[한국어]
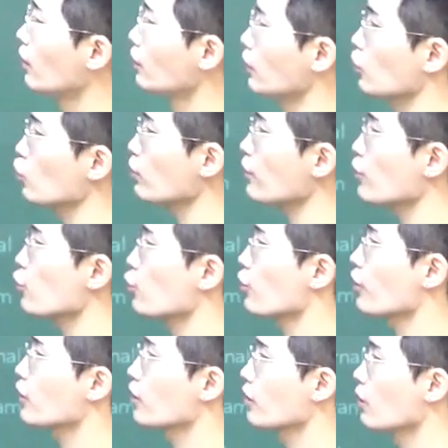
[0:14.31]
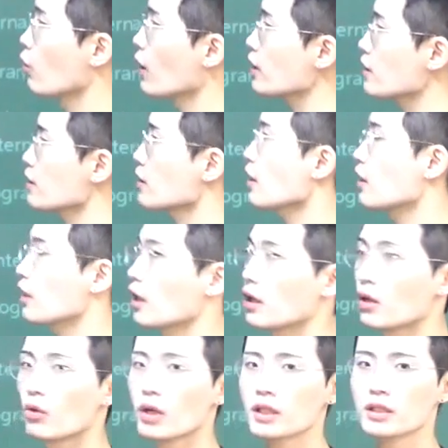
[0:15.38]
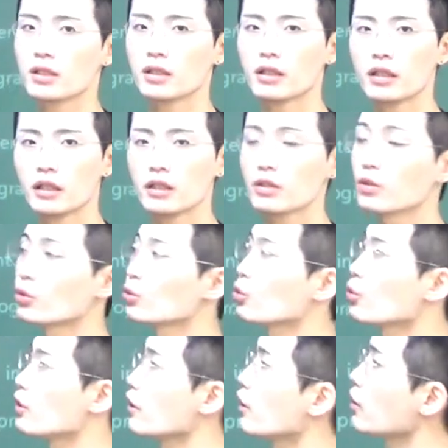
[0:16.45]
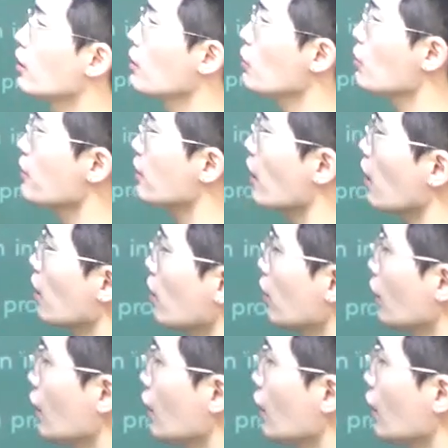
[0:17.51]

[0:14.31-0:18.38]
자, to be sure, 확실하게, 확실히 정도로 이해를 해봅시다.